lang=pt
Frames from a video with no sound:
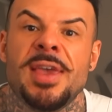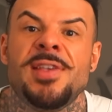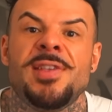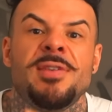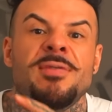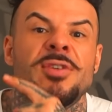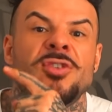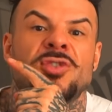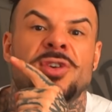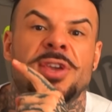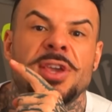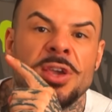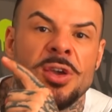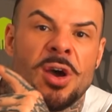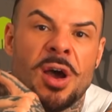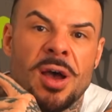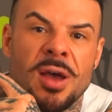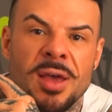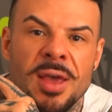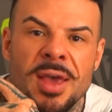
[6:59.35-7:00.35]
Esse vídeo aqui,
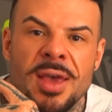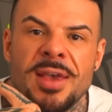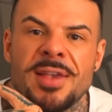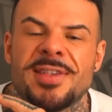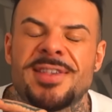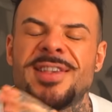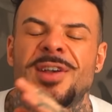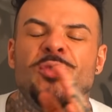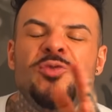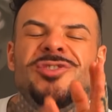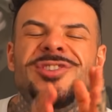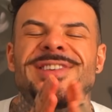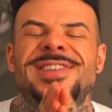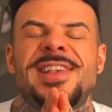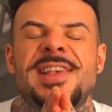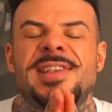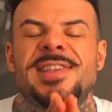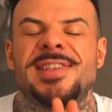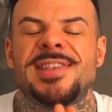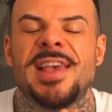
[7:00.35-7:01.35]
ó, são
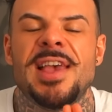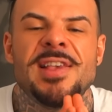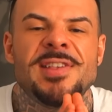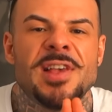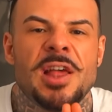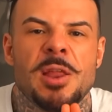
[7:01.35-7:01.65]
16